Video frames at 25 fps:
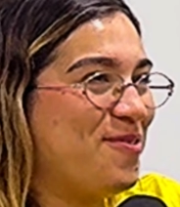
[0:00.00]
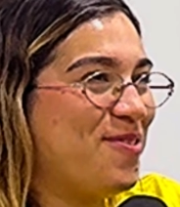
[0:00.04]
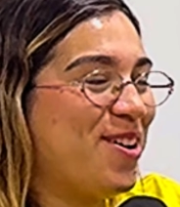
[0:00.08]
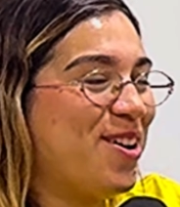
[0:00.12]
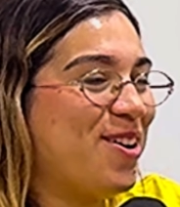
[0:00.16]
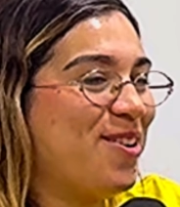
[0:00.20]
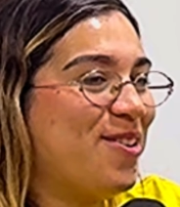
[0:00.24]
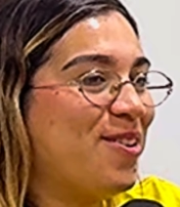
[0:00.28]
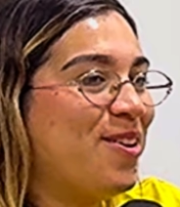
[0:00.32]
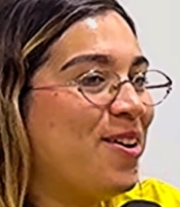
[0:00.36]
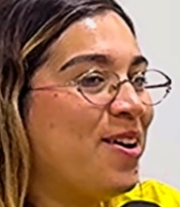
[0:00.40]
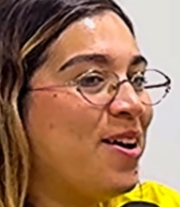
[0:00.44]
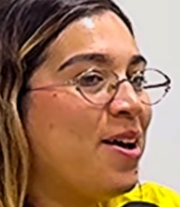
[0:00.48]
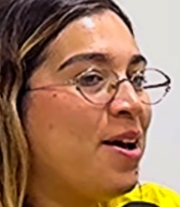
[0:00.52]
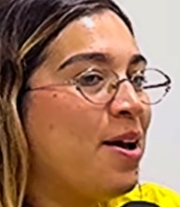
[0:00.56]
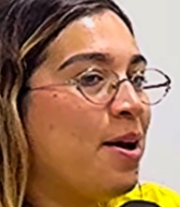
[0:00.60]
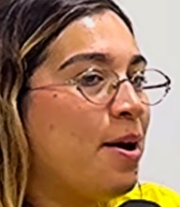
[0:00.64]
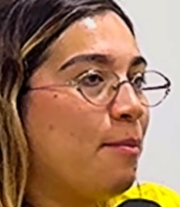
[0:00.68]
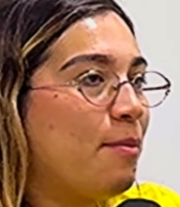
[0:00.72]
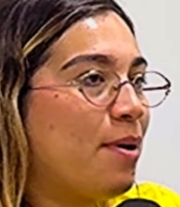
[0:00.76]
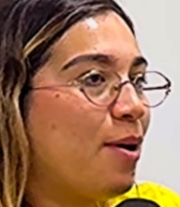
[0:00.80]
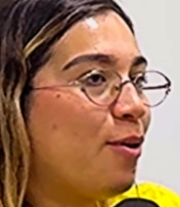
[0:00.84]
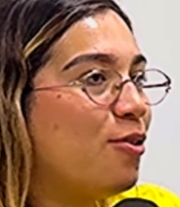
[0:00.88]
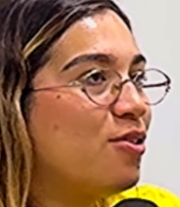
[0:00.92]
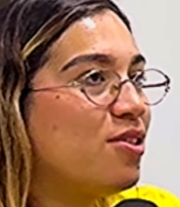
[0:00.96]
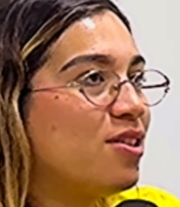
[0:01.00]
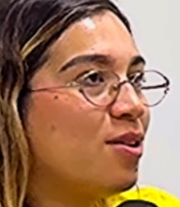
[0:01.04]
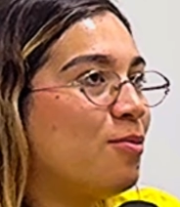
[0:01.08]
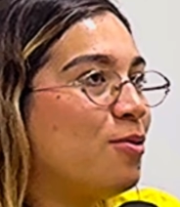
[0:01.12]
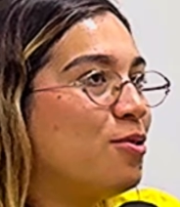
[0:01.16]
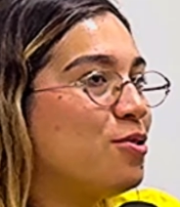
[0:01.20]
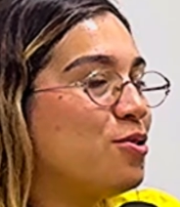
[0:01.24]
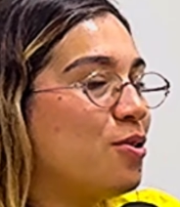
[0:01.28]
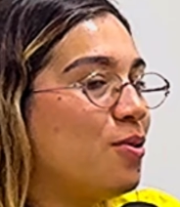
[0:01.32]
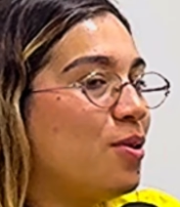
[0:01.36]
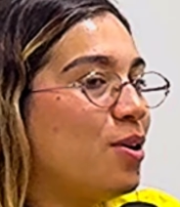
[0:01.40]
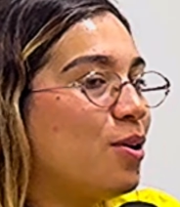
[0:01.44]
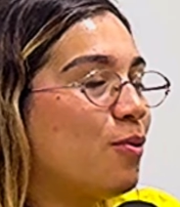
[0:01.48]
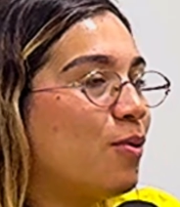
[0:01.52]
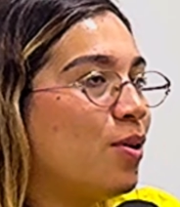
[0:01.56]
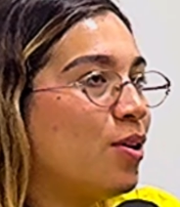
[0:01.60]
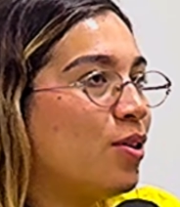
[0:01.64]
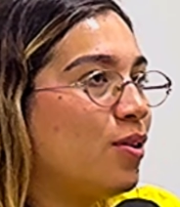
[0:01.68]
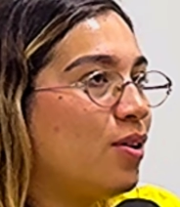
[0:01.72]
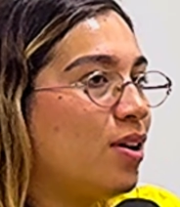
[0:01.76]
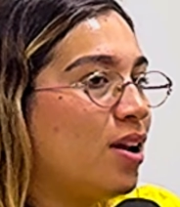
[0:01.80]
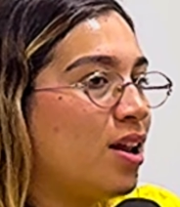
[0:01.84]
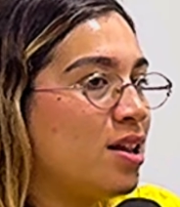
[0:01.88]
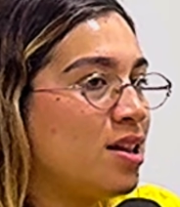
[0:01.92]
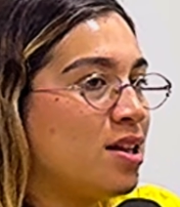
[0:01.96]
pero me gusta mucho ver
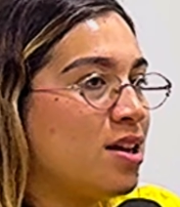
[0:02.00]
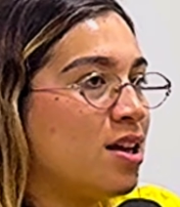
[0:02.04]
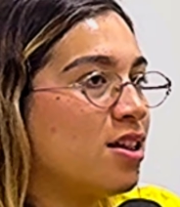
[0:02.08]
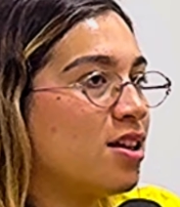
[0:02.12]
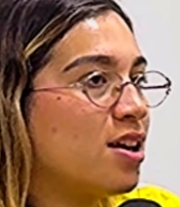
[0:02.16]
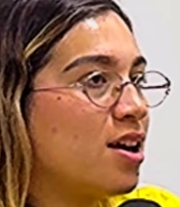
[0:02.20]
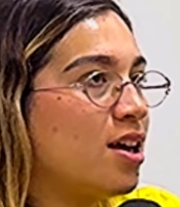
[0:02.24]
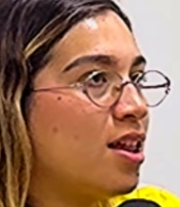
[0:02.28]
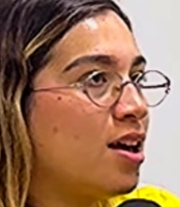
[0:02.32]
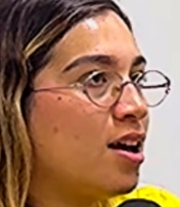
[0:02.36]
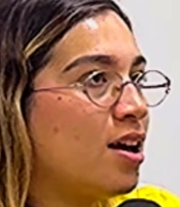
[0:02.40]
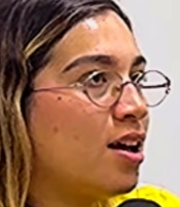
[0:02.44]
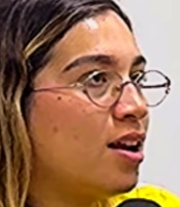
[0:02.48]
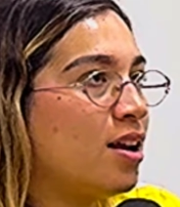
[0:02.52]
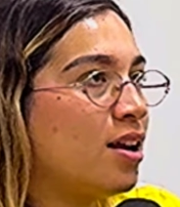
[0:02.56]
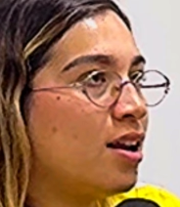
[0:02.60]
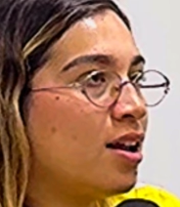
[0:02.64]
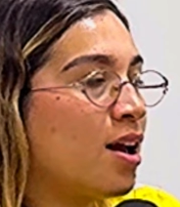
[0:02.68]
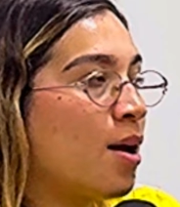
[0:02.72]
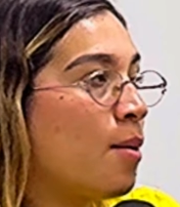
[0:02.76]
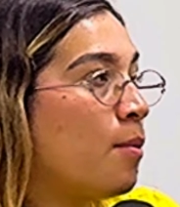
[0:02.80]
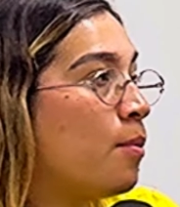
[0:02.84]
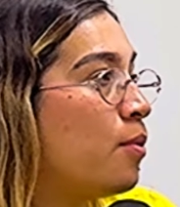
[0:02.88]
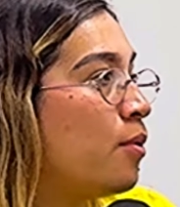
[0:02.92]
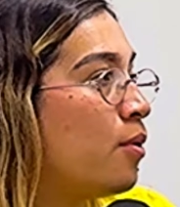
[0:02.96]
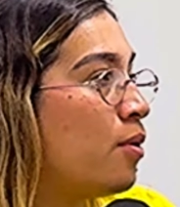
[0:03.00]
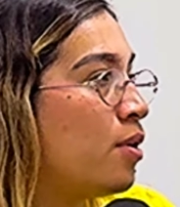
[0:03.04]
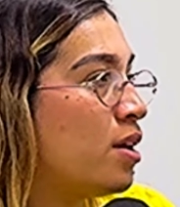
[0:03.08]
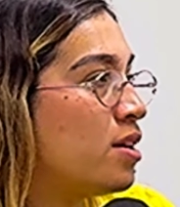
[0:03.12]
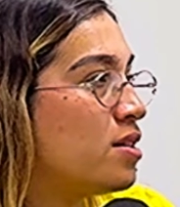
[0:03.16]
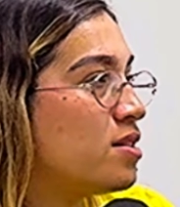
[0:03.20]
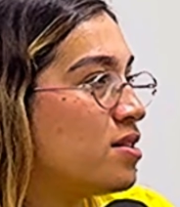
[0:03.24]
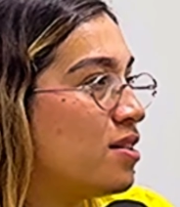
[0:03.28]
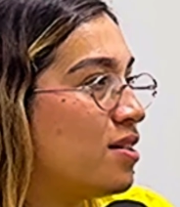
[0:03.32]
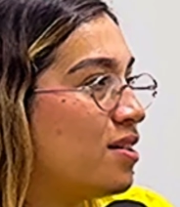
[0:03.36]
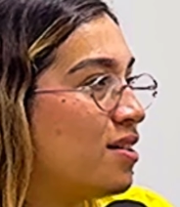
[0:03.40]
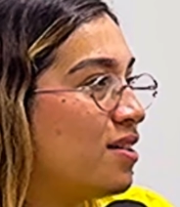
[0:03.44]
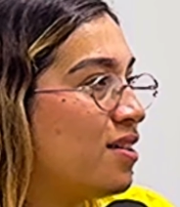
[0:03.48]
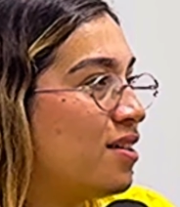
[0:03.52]
cuando las niñas quedan campeonas.